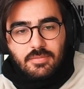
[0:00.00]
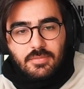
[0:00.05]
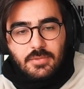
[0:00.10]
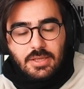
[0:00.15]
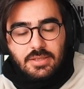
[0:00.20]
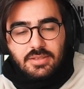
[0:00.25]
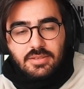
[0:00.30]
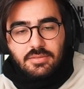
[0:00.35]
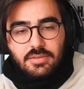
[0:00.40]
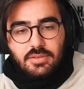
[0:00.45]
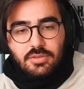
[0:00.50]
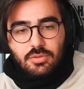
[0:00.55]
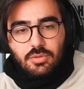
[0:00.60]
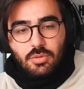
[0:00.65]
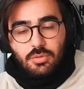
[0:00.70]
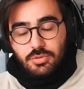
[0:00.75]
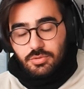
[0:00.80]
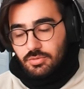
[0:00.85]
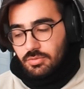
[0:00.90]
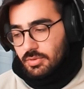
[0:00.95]
Yani Twitter
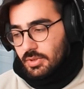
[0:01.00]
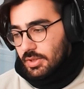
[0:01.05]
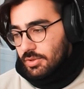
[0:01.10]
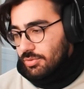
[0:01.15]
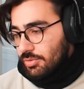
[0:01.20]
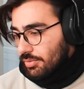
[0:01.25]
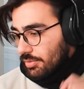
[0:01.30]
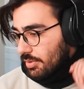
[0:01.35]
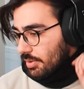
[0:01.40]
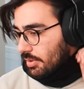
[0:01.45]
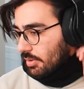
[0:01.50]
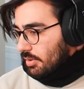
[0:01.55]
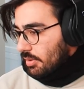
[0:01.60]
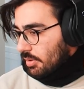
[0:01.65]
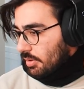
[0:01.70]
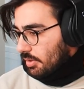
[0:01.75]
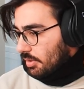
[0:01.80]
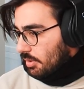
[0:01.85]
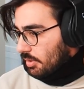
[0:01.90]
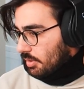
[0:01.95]
konusunda çünkü
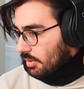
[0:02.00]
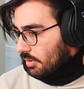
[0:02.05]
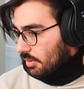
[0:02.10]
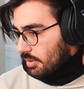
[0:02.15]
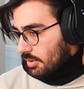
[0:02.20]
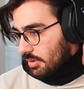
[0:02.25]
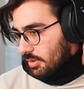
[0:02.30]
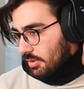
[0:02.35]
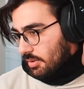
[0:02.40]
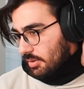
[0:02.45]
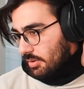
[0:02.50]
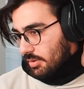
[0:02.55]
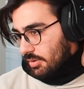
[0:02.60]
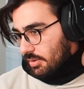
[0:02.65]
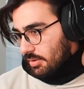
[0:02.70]
e,